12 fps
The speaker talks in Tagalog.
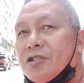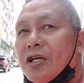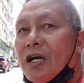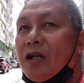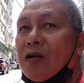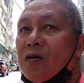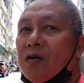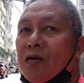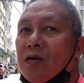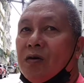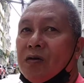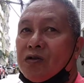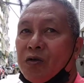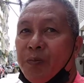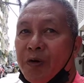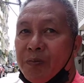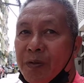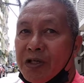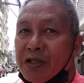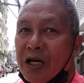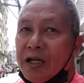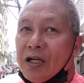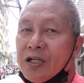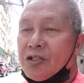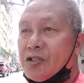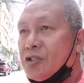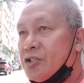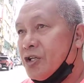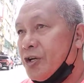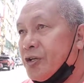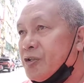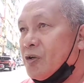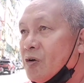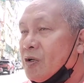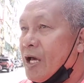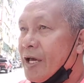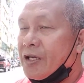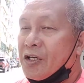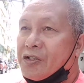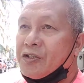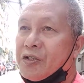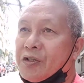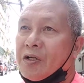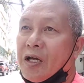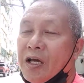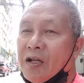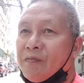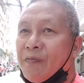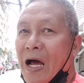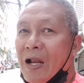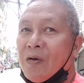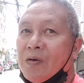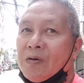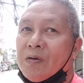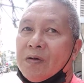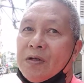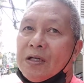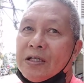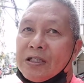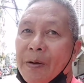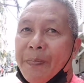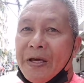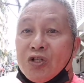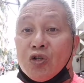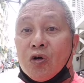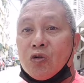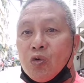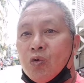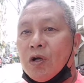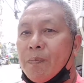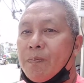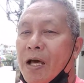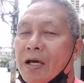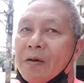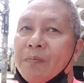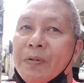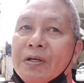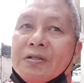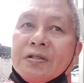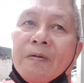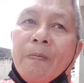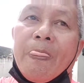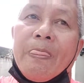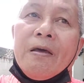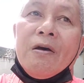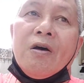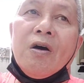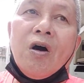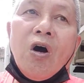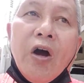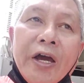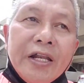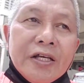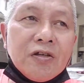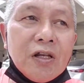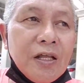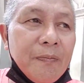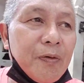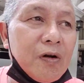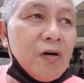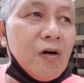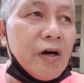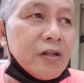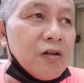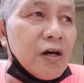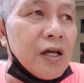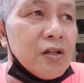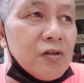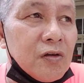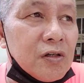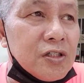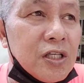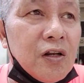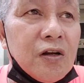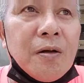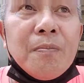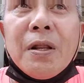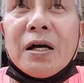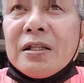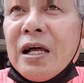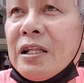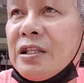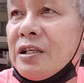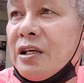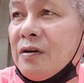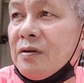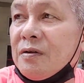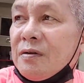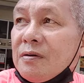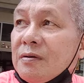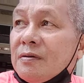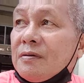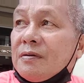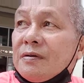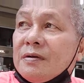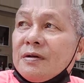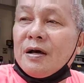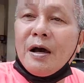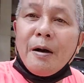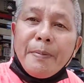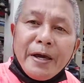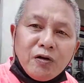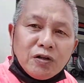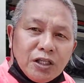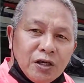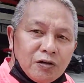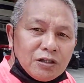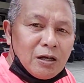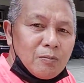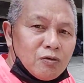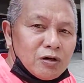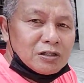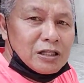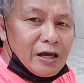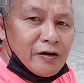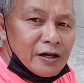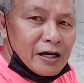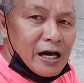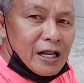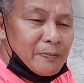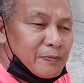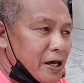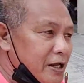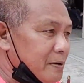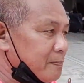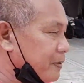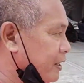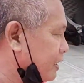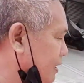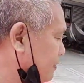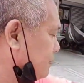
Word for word: channel ko support my channel share nyo like and share and follow sa page ko True Life Vlogging page okay Nixon Labron ho ito ganito yung estilo ng vlog natin ngayon paikot-ikot lang muna tayo naghahanap tayo ng pera